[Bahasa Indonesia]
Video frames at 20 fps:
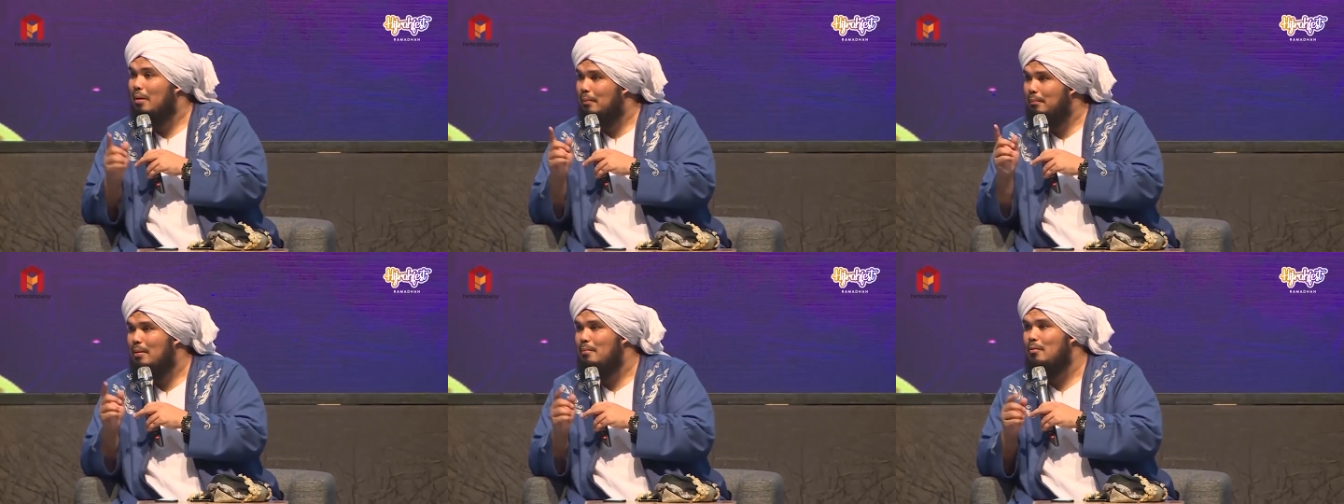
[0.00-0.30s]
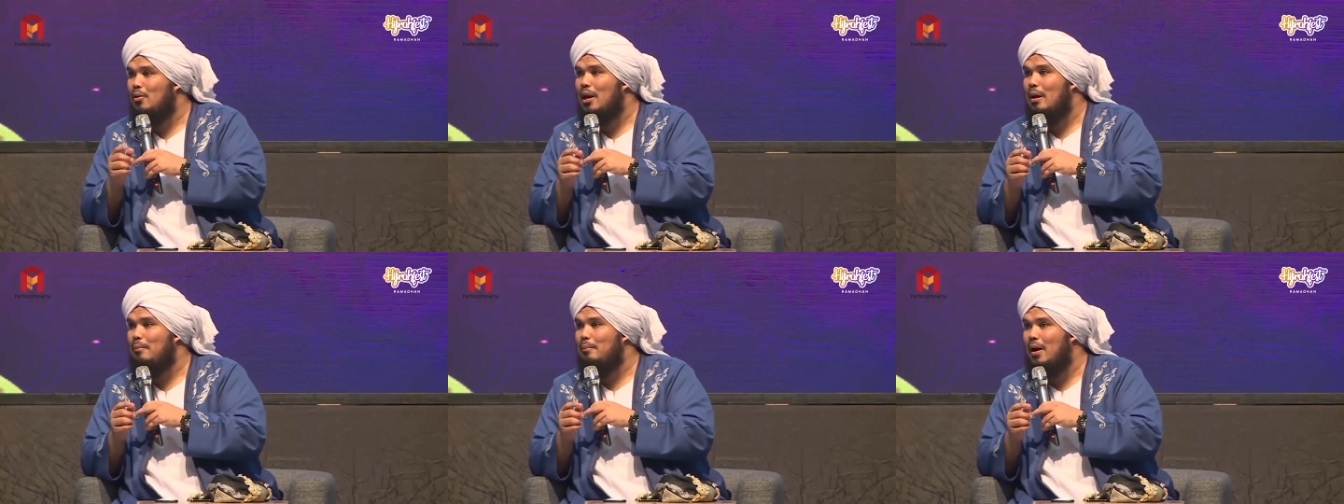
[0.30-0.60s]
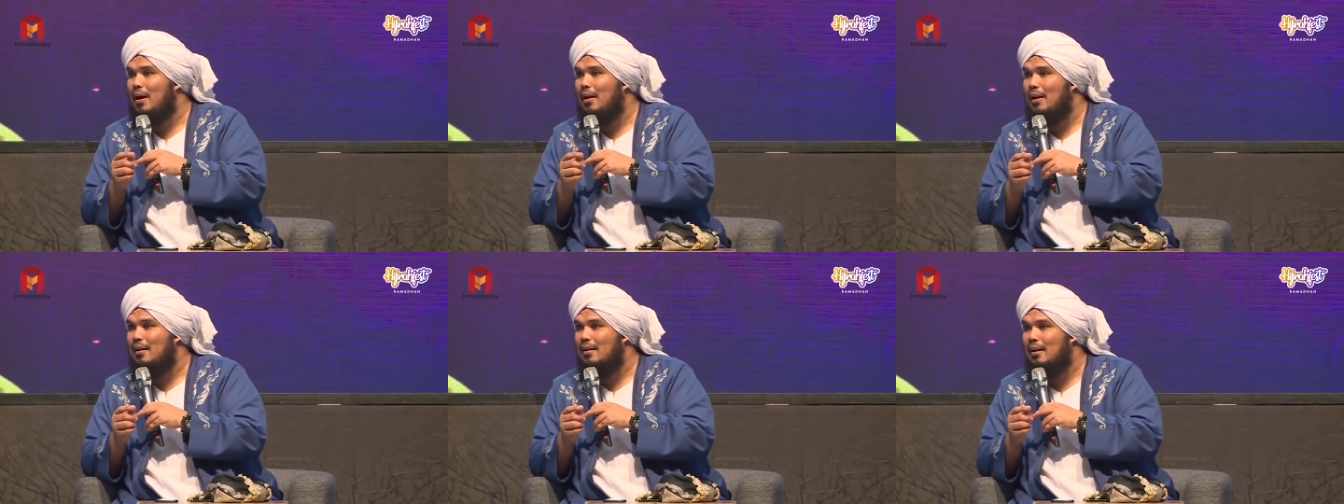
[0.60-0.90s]
bapak mau naik
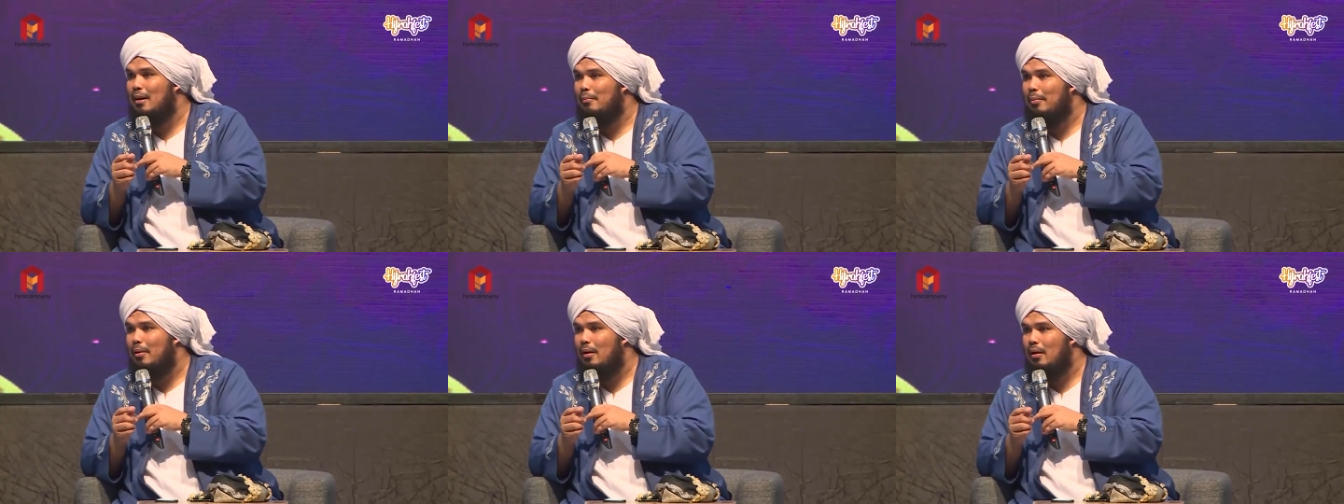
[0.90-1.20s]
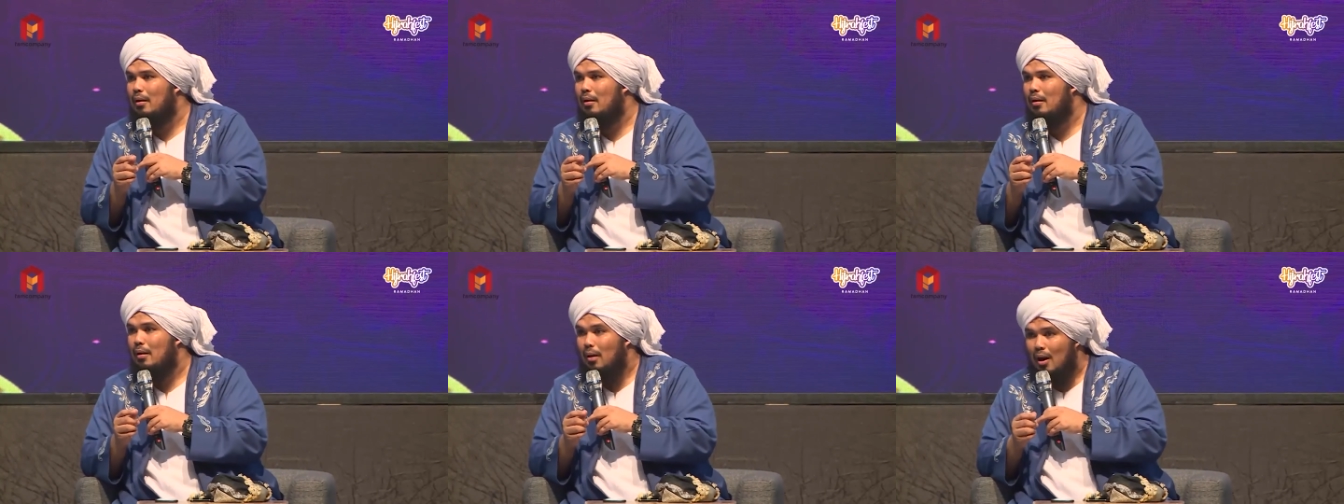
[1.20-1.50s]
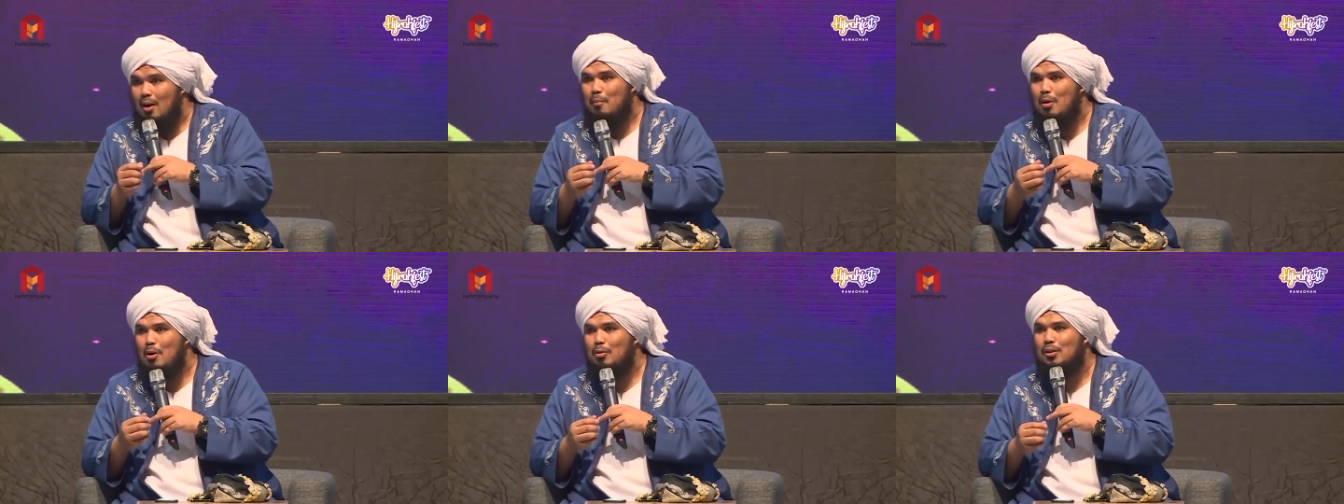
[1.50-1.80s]
pangkat nggak pak?
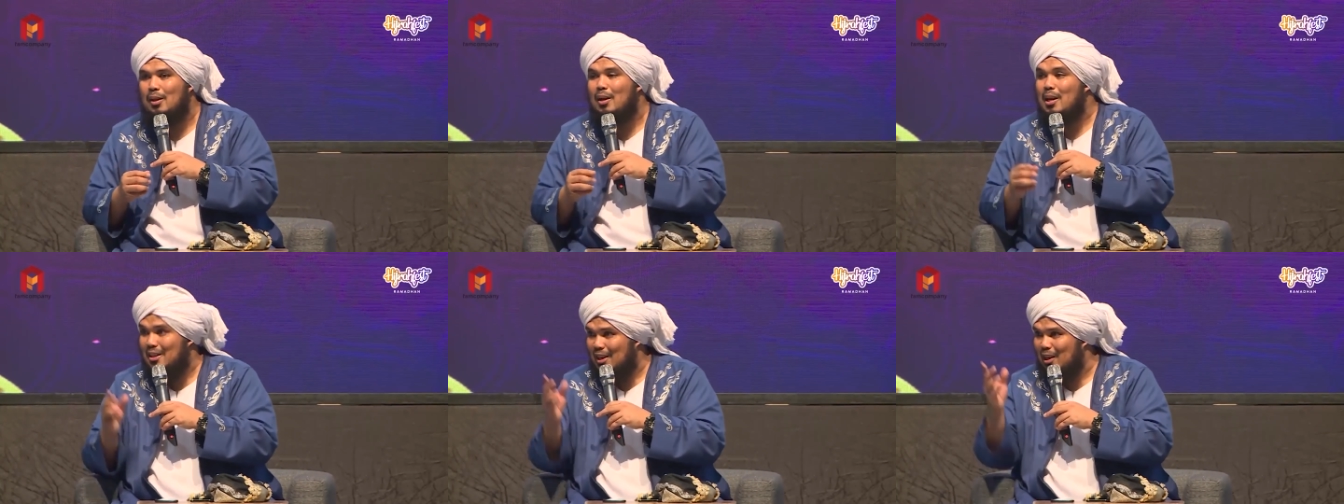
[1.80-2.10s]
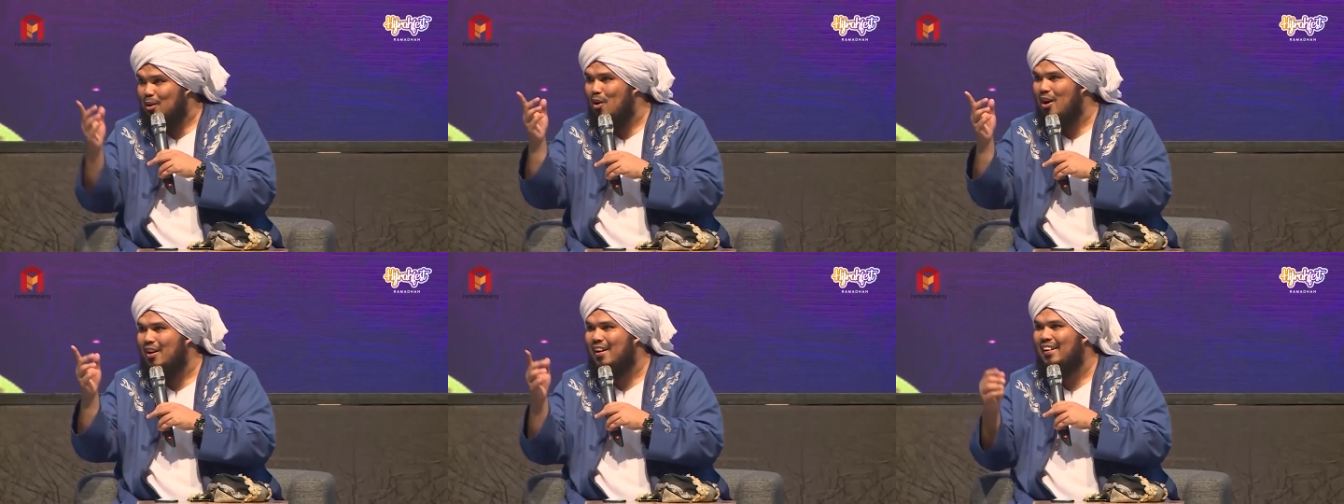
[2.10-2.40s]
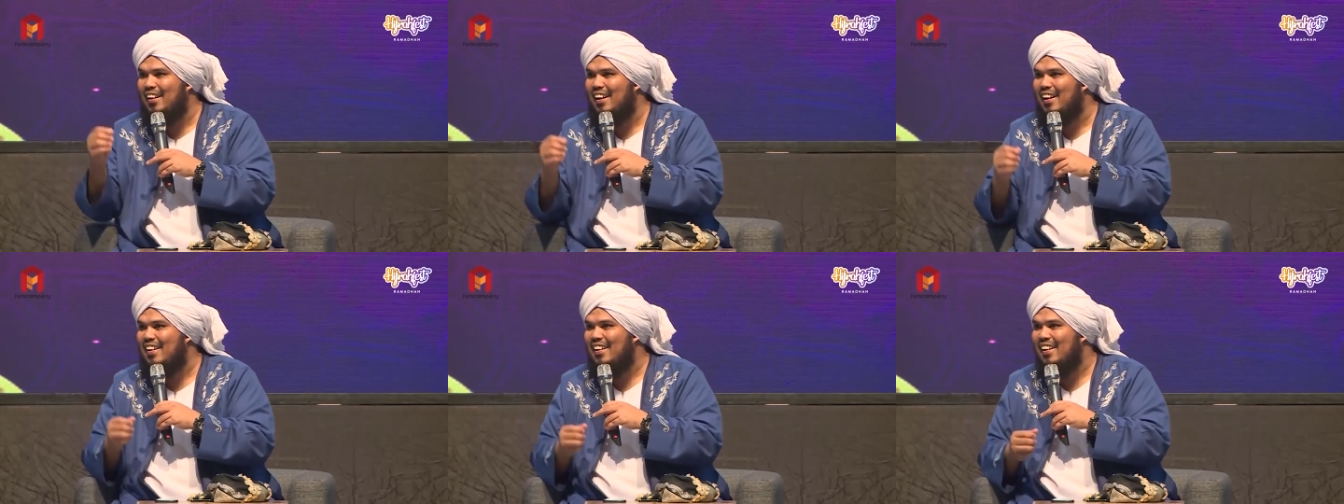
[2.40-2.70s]
Eh mau Ustaz, saya
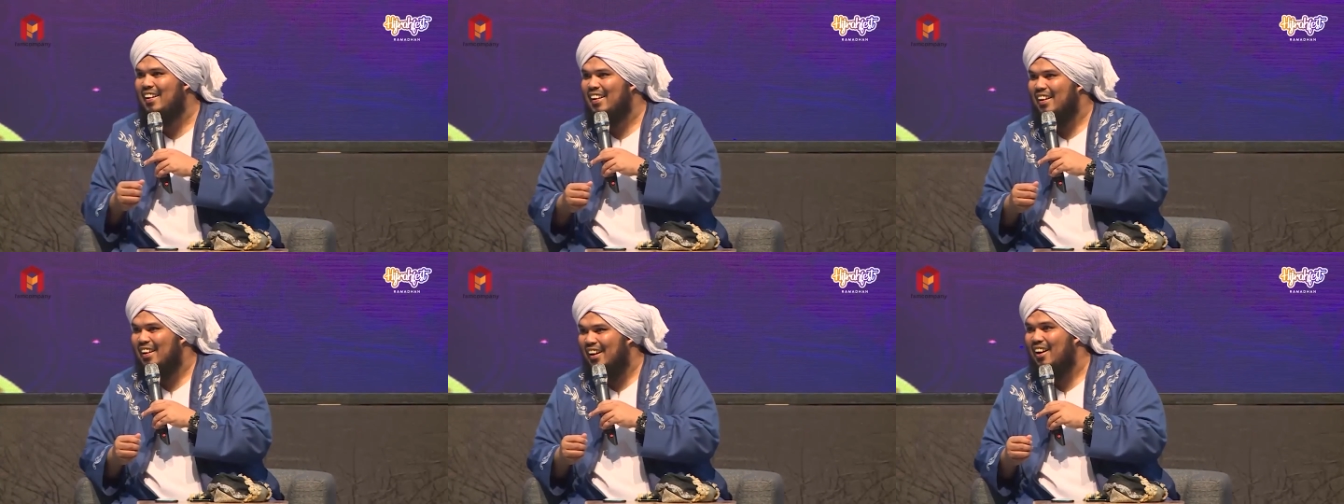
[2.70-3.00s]
doakan ya.